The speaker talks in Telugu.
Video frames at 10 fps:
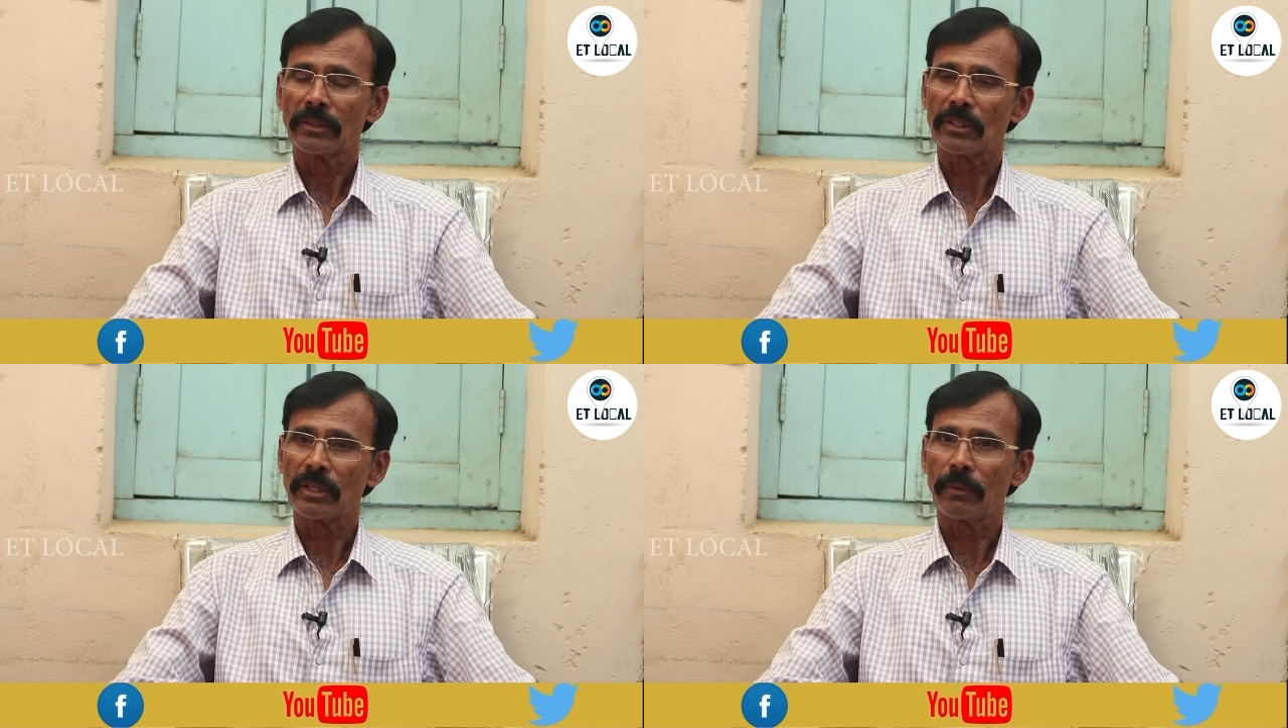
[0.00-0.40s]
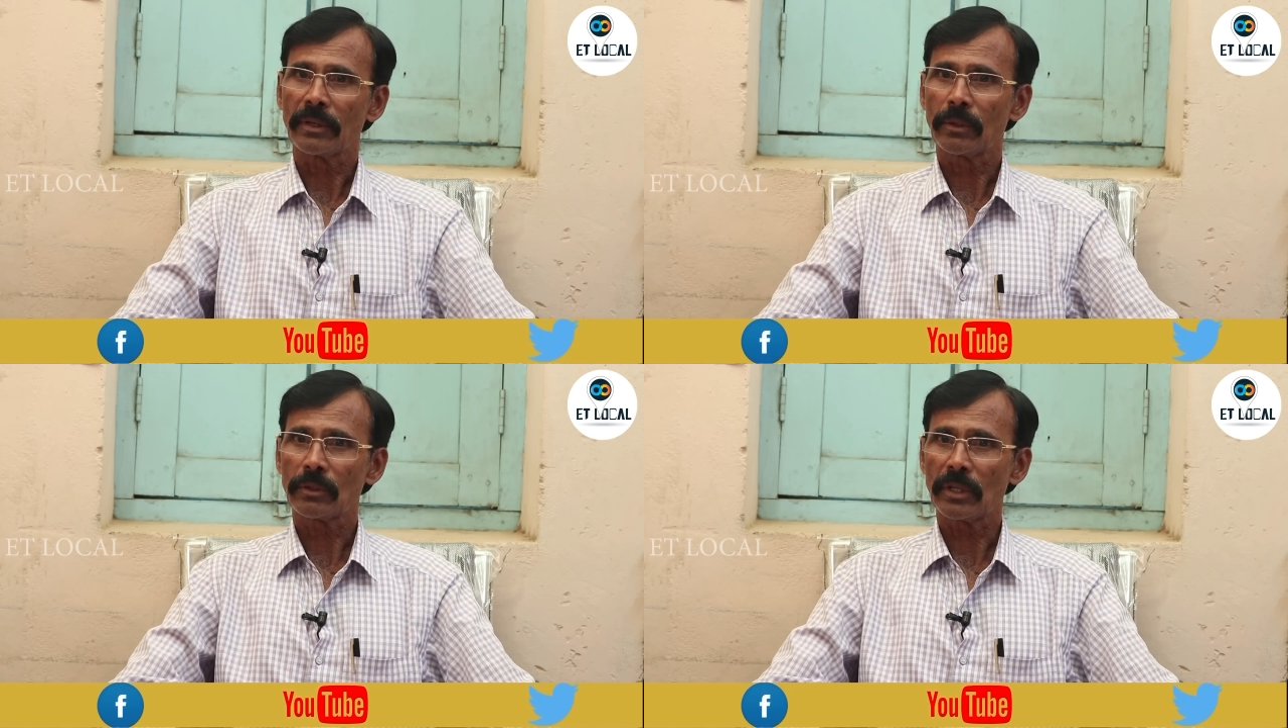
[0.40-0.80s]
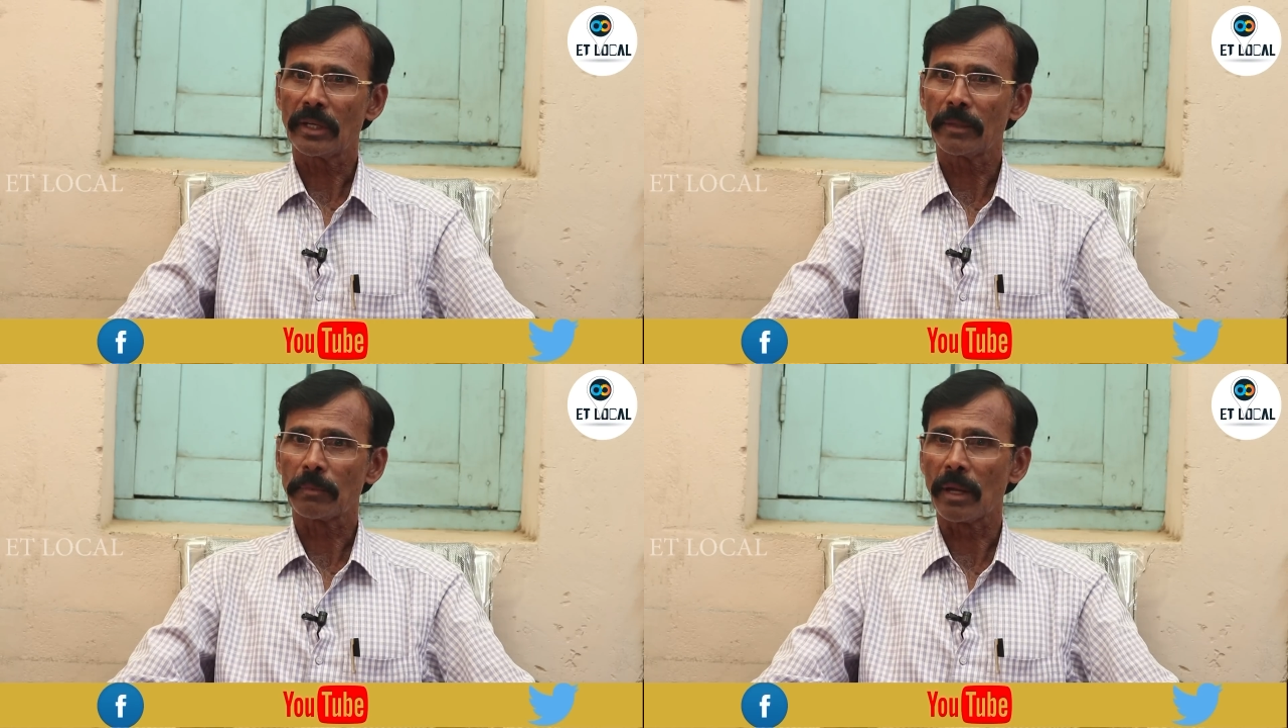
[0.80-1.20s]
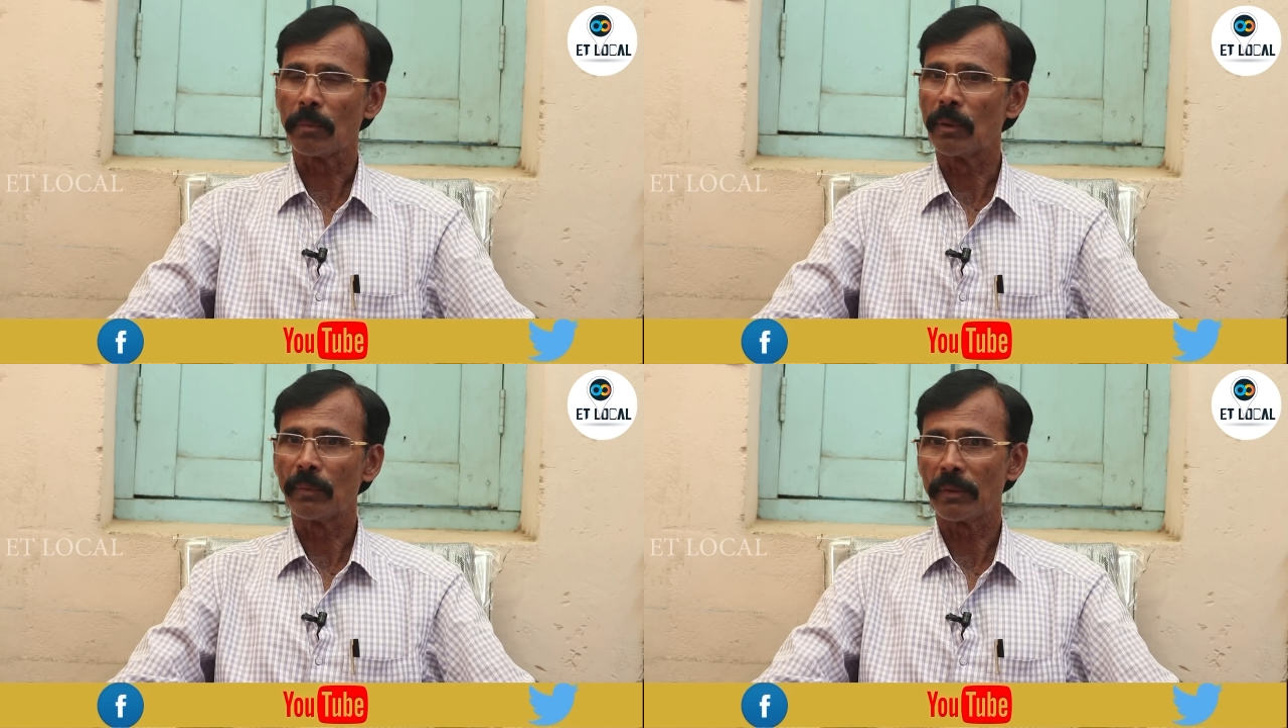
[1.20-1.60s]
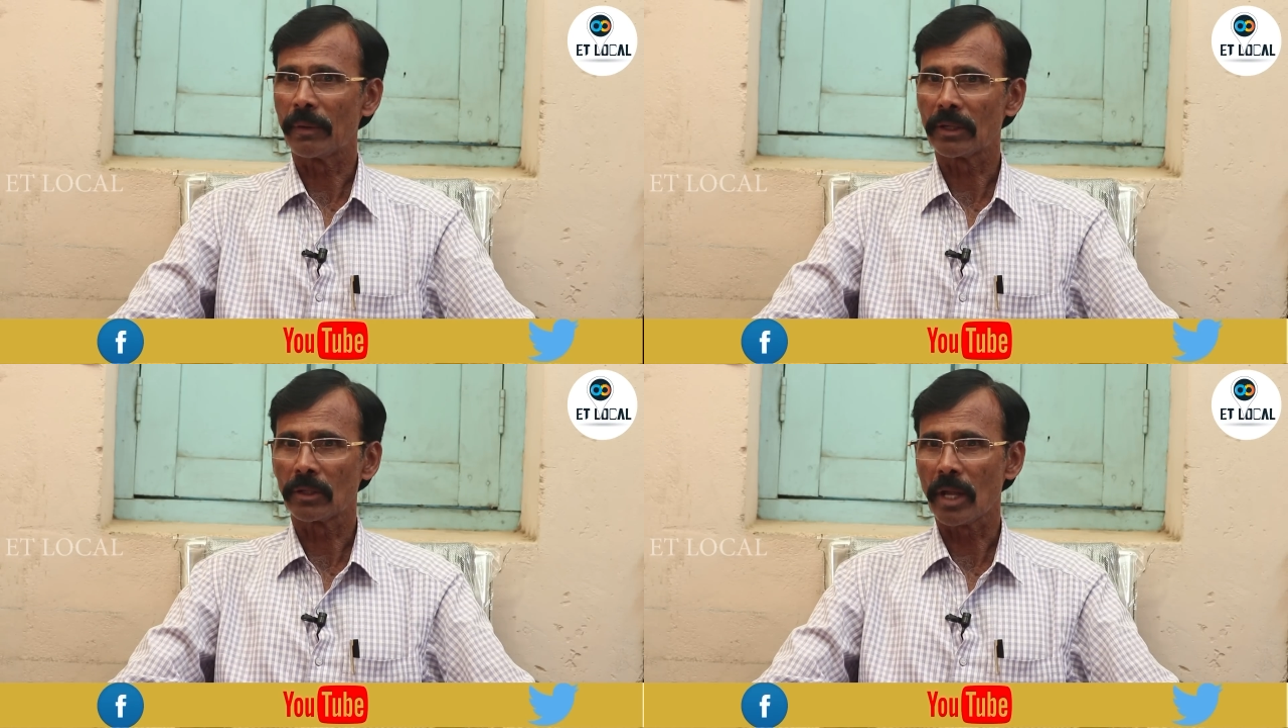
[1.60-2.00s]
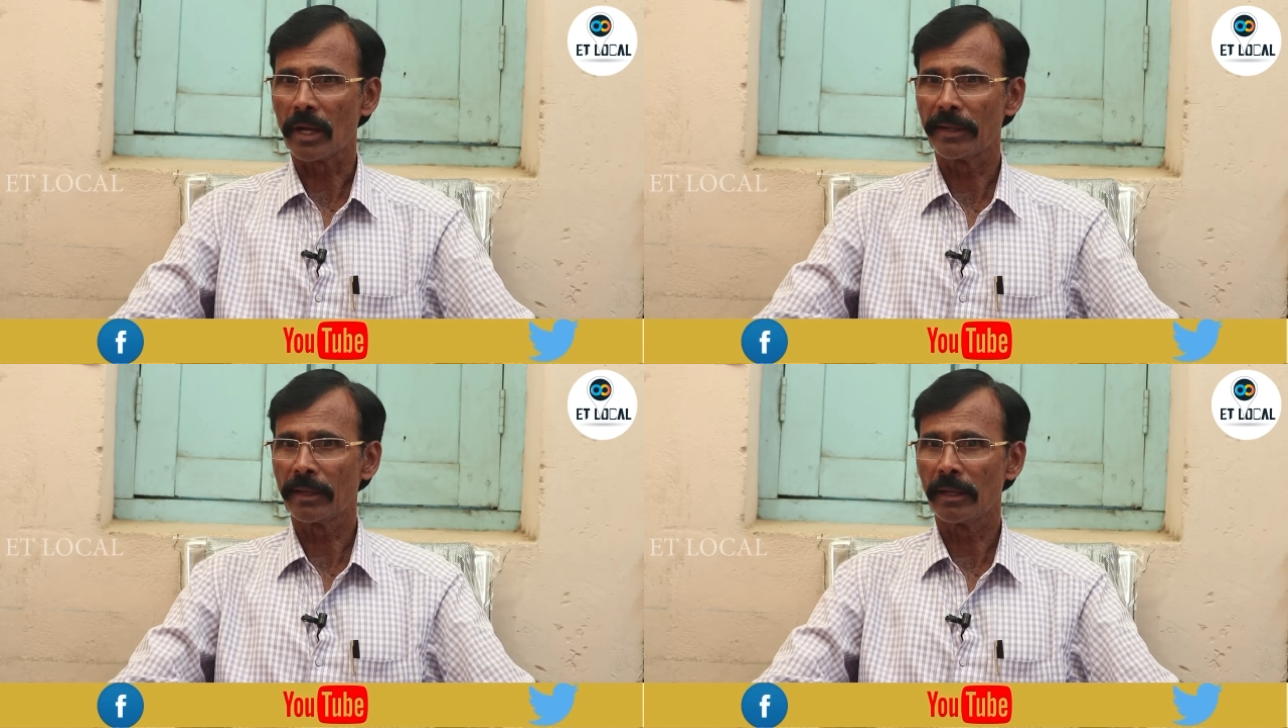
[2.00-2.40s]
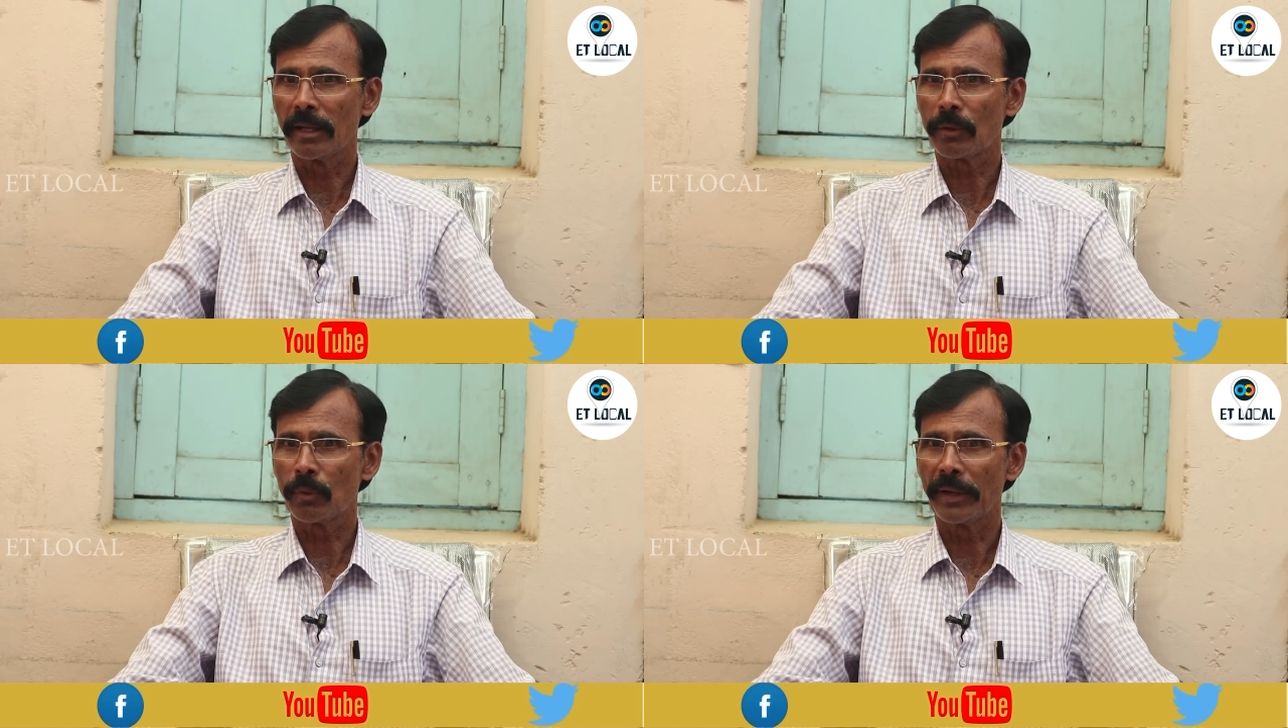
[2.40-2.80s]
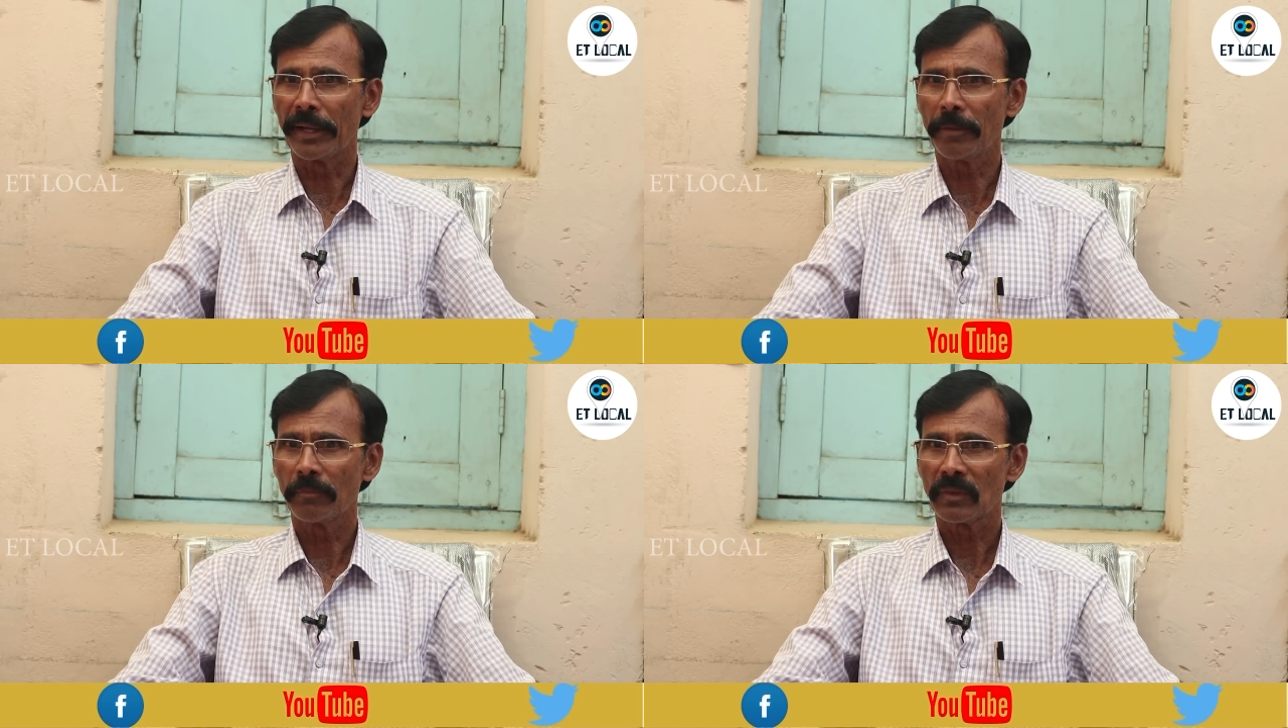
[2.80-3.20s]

కృష్ణ వాటర్ చాలా ప్రాబ్లం ఉండే వాటర్ తాగడానికి లేకుండే